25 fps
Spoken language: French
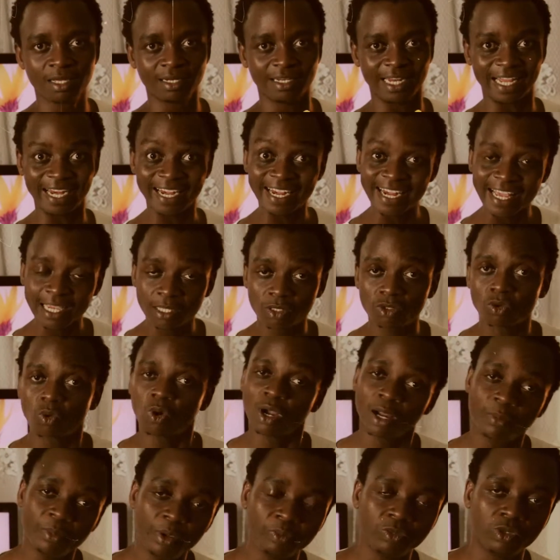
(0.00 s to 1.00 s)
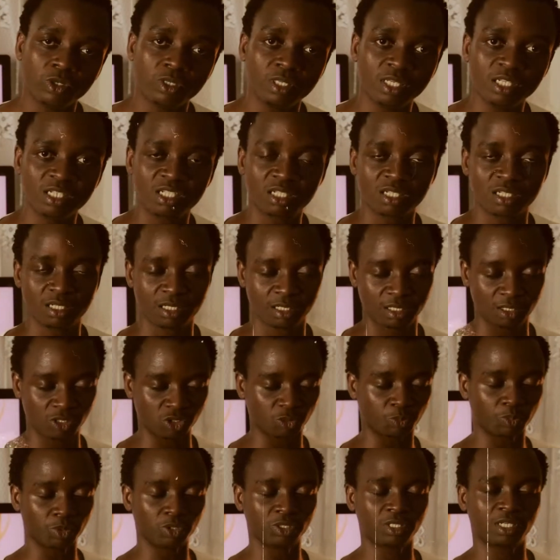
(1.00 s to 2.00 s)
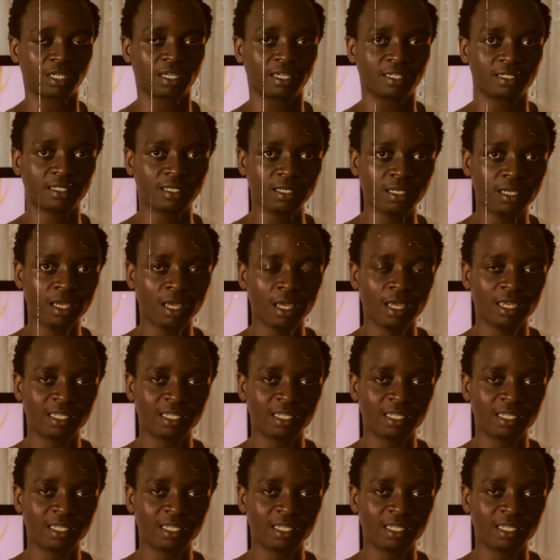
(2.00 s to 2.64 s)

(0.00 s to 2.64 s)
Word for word: des lectorats même de niche, si je peux le dire ainsi.